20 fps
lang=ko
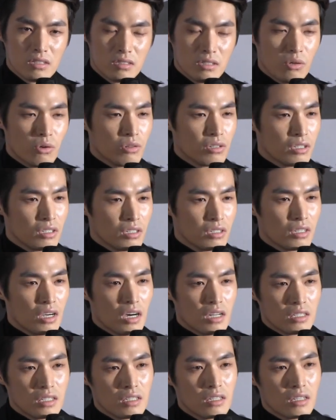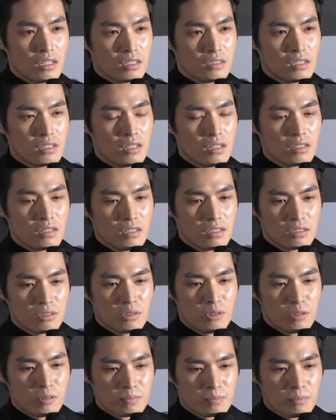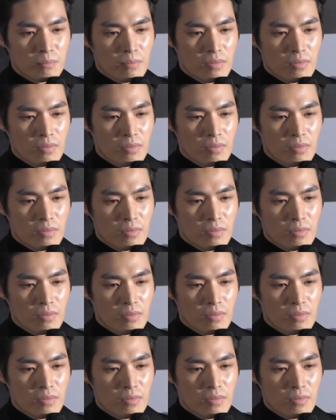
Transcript: 제 연기가 아닌가 생각을 해서